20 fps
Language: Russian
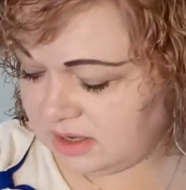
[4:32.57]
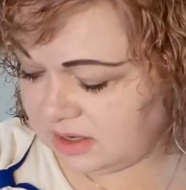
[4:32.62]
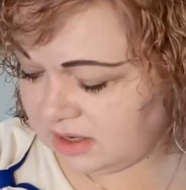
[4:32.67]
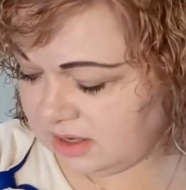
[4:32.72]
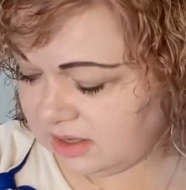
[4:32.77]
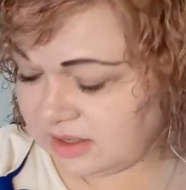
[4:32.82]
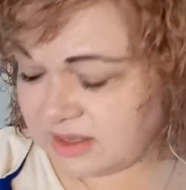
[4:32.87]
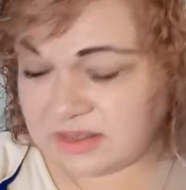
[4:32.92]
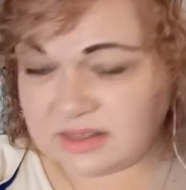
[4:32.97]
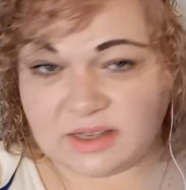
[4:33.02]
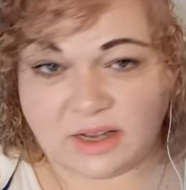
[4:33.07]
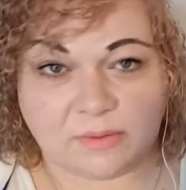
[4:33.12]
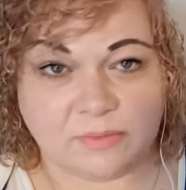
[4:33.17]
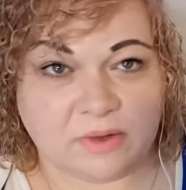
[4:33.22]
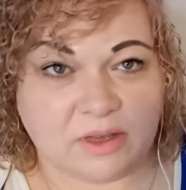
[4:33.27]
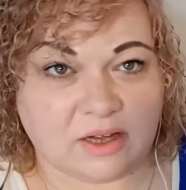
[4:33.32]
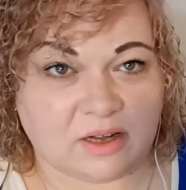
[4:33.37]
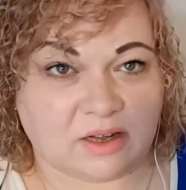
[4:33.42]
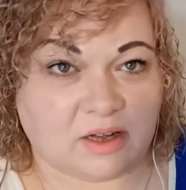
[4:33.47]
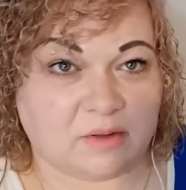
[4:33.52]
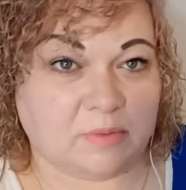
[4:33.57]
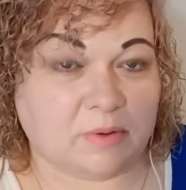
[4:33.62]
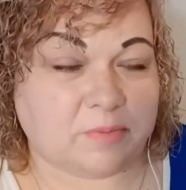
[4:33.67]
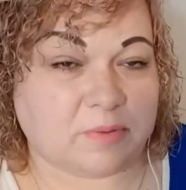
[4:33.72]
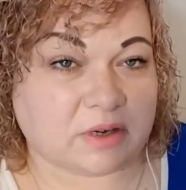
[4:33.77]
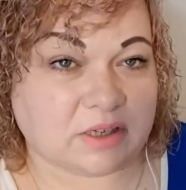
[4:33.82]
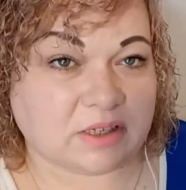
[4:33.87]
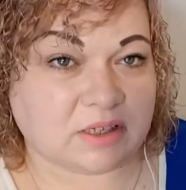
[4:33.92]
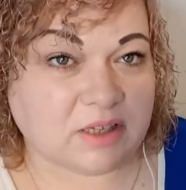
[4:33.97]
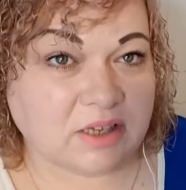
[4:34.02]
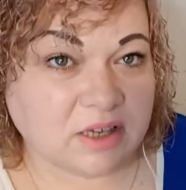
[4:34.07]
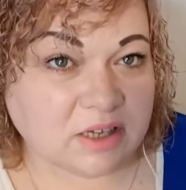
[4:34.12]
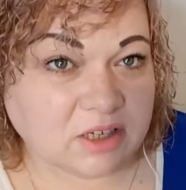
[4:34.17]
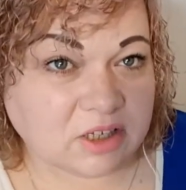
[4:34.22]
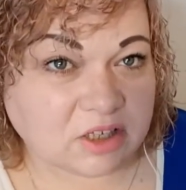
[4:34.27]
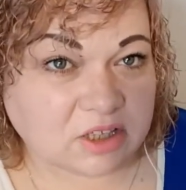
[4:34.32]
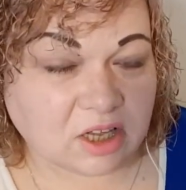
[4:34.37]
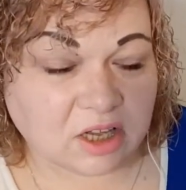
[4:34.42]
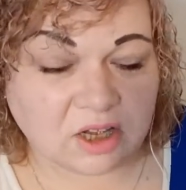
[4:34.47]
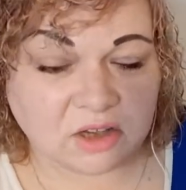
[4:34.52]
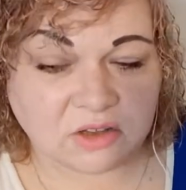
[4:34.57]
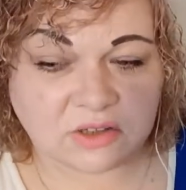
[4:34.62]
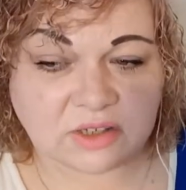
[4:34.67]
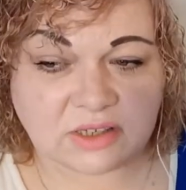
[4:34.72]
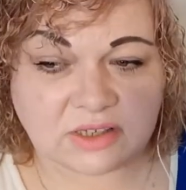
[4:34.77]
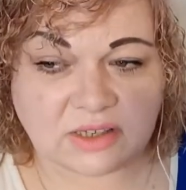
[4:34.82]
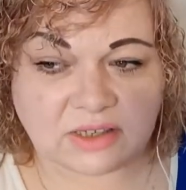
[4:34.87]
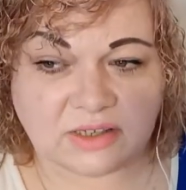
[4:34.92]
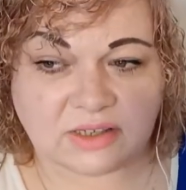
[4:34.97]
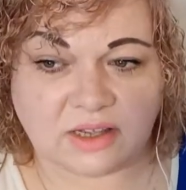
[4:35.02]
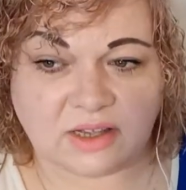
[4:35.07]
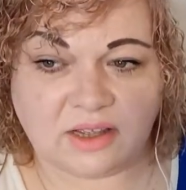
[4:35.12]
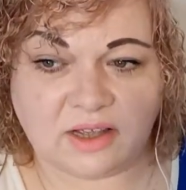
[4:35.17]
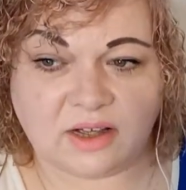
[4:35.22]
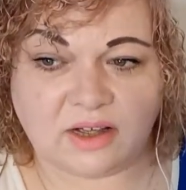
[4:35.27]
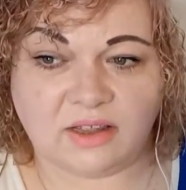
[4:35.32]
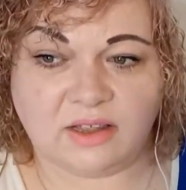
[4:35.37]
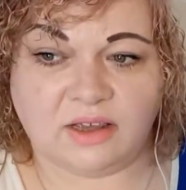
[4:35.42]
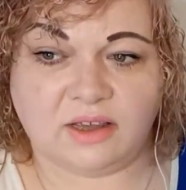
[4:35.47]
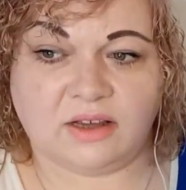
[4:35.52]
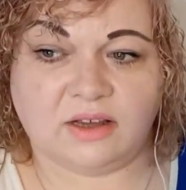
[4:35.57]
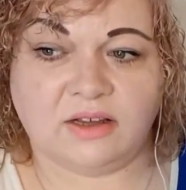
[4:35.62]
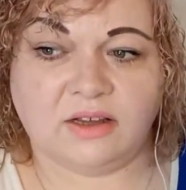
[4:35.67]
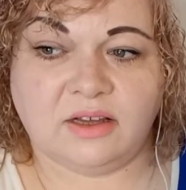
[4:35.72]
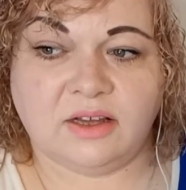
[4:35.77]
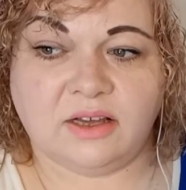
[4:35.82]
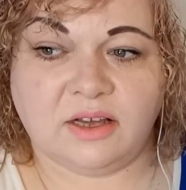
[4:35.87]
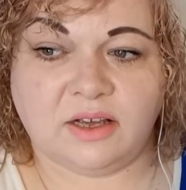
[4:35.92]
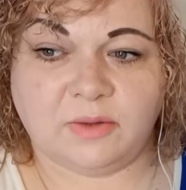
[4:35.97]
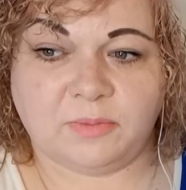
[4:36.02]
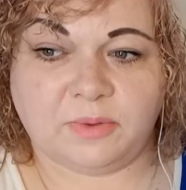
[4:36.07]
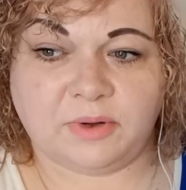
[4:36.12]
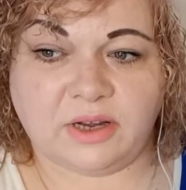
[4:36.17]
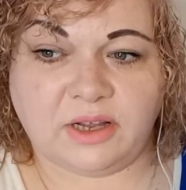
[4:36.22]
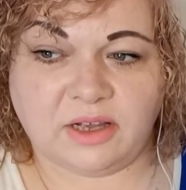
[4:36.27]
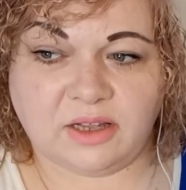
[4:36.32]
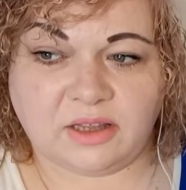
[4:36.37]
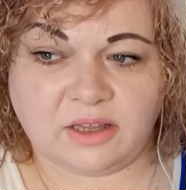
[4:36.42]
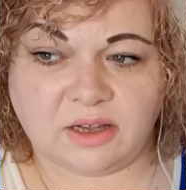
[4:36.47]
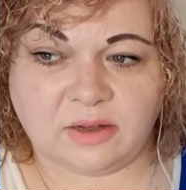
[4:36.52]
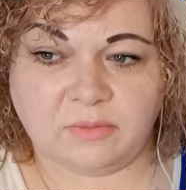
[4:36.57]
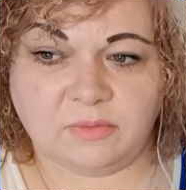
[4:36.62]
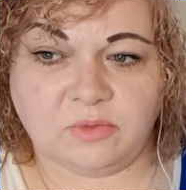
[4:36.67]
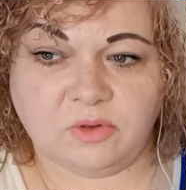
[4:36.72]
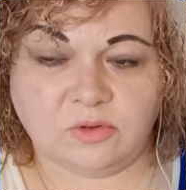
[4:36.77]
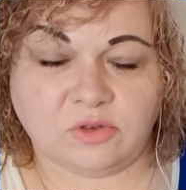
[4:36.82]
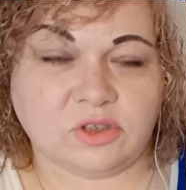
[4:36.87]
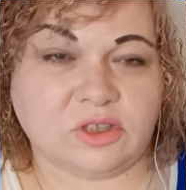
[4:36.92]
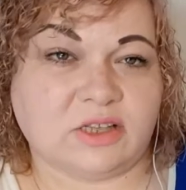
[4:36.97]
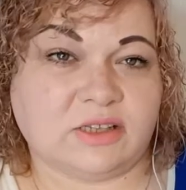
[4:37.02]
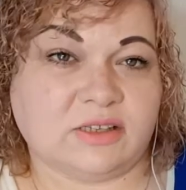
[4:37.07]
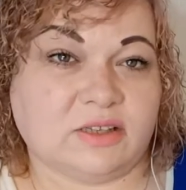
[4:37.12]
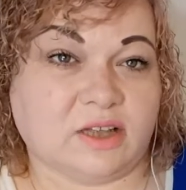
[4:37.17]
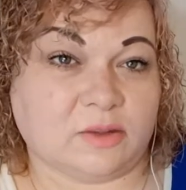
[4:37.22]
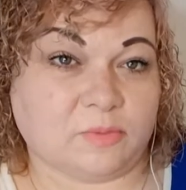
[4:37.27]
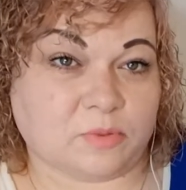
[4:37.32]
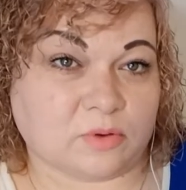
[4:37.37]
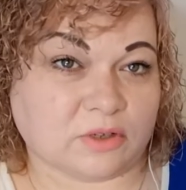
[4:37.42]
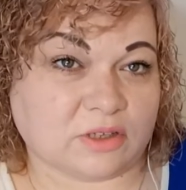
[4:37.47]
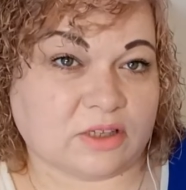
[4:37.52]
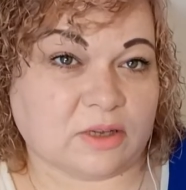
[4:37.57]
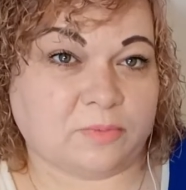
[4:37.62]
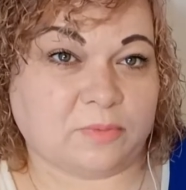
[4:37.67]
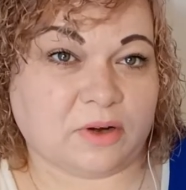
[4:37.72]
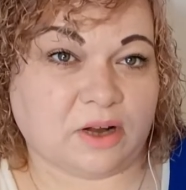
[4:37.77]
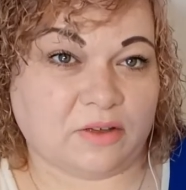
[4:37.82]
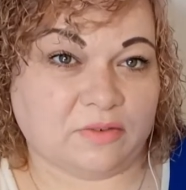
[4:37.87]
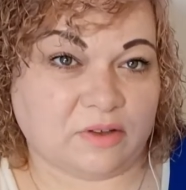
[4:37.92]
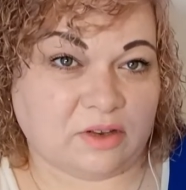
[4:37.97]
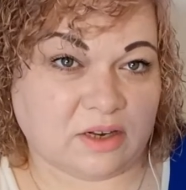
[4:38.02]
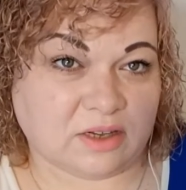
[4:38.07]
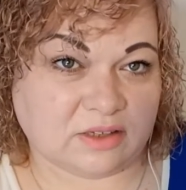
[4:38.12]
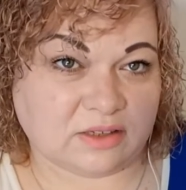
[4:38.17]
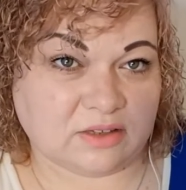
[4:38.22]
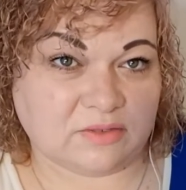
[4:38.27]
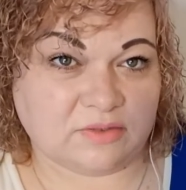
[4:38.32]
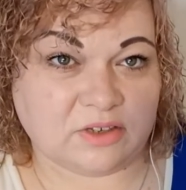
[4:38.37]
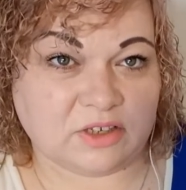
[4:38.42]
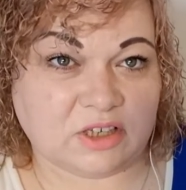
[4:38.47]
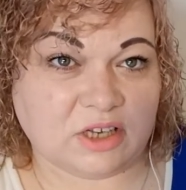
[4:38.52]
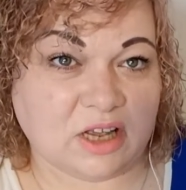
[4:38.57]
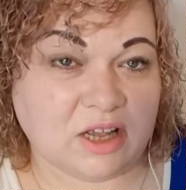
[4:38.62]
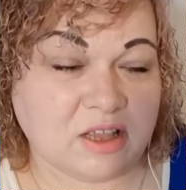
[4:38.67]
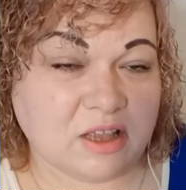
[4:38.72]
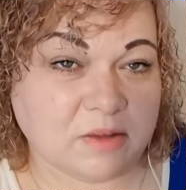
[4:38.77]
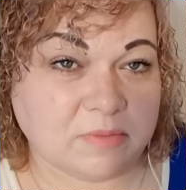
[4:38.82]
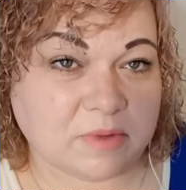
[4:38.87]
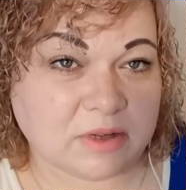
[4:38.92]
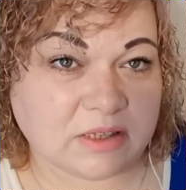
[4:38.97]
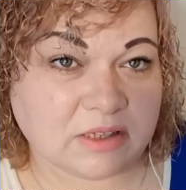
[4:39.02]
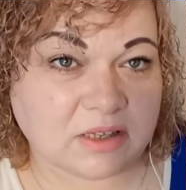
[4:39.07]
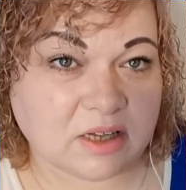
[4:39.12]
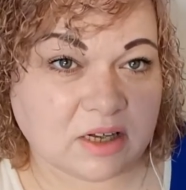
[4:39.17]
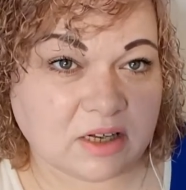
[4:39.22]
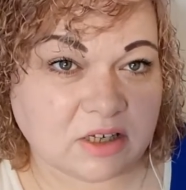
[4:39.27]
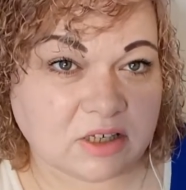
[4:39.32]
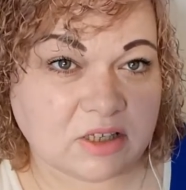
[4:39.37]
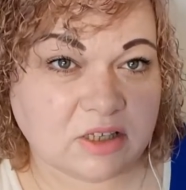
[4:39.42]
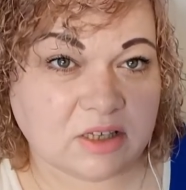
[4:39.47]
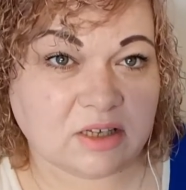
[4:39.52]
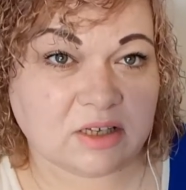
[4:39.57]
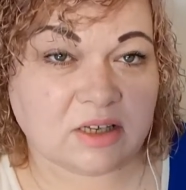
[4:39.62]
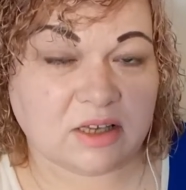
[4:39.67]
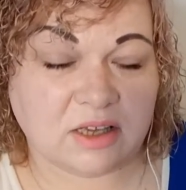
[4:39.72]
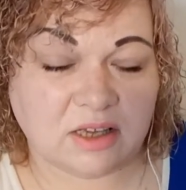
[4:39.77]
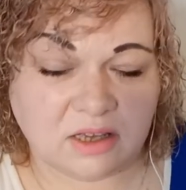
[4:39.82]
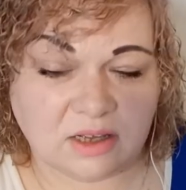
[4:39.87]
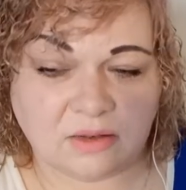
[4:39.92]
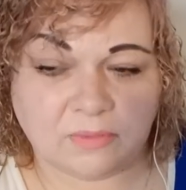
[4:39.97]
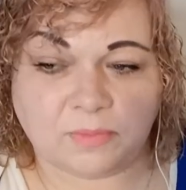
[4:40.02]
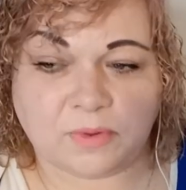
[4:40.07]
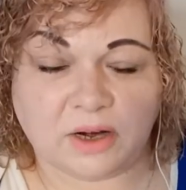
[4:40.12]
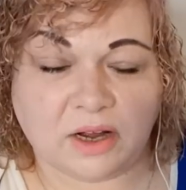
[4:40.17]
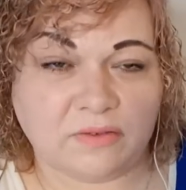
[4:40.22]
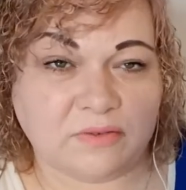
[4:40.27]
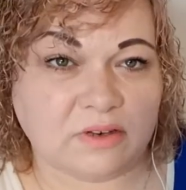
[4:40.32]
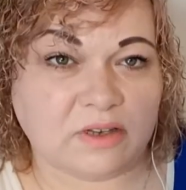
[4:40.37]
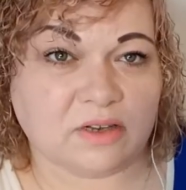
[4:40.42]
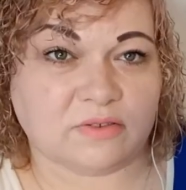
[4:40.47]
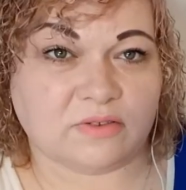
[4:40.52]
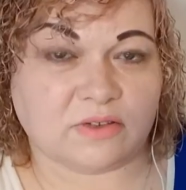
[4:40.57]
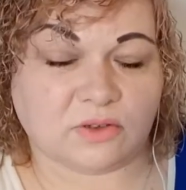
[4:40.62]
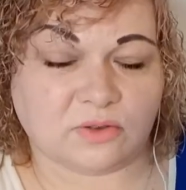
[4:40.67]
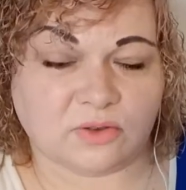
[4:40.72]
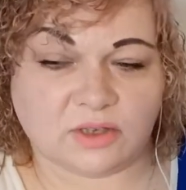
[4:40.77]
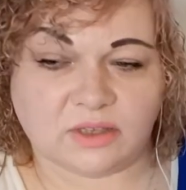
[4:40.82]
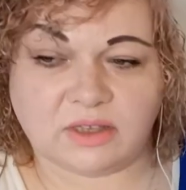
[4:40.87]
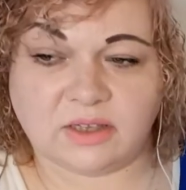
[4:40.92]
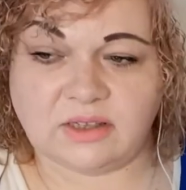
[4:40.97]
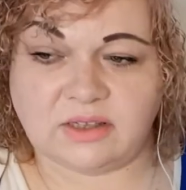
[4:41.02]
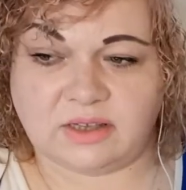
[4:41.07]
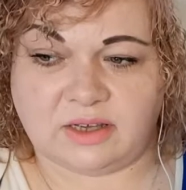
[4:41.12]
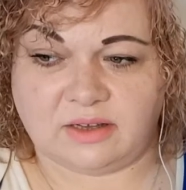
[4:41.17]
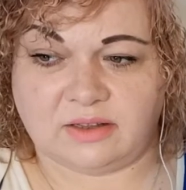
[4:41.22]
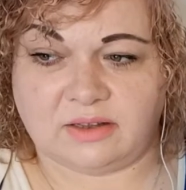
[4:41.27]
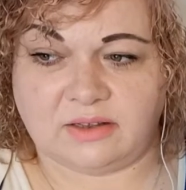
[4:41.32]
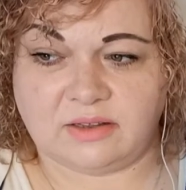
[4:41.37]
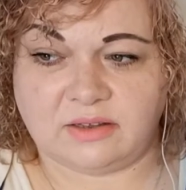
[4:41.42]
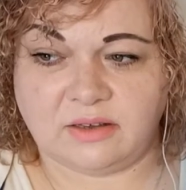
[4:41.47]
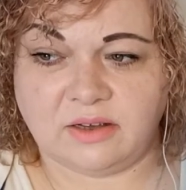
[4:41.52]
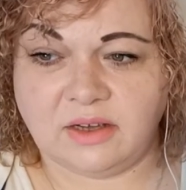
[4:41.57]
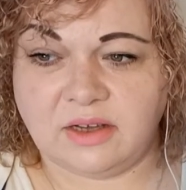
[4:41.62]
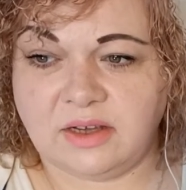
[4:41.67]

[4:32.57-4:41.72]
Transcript: Это самые как бы простые считаются состояния. При этом нужно знать просто правильность движений массажных и правильно все это делать.